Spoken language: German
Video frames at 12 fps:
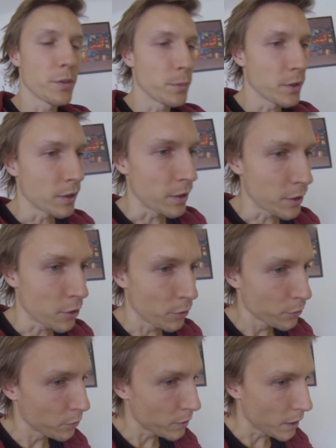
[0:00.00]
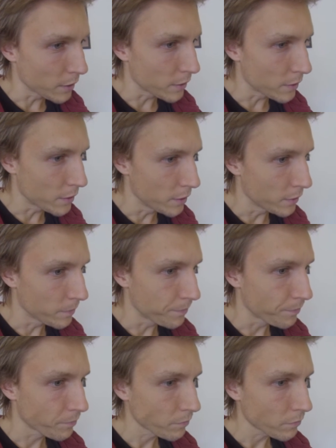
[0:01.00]
wenn man da deine Kontodaten sieht.
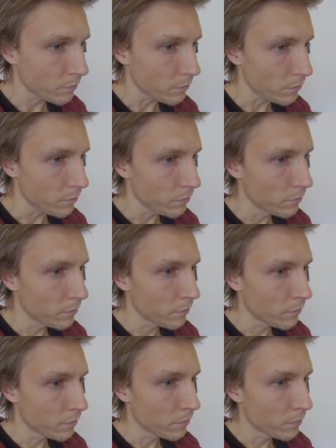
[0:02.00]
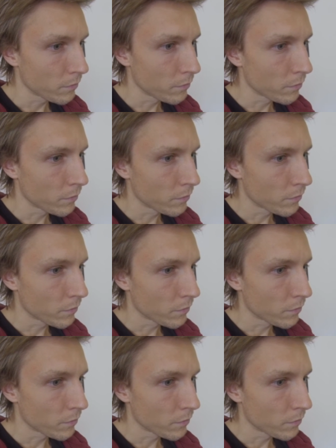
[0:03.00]
Bankleitzahlen.